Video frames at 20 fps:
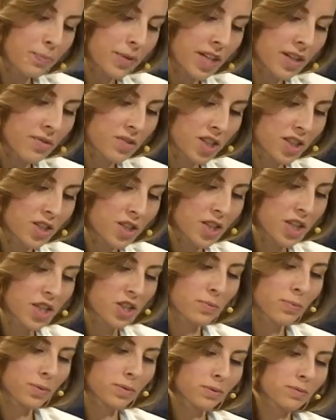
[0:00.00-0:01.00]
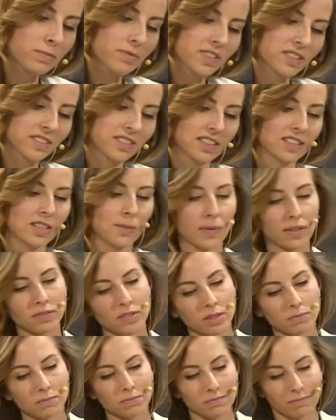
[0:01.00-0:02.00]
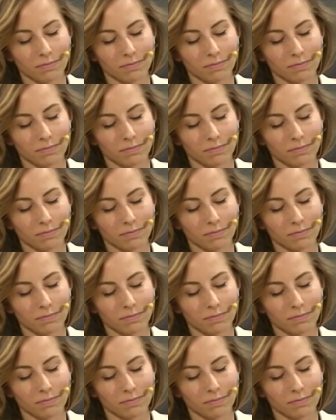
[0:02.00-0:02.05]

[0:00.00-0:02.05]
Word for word: pierwsza część, bo tak naprawdę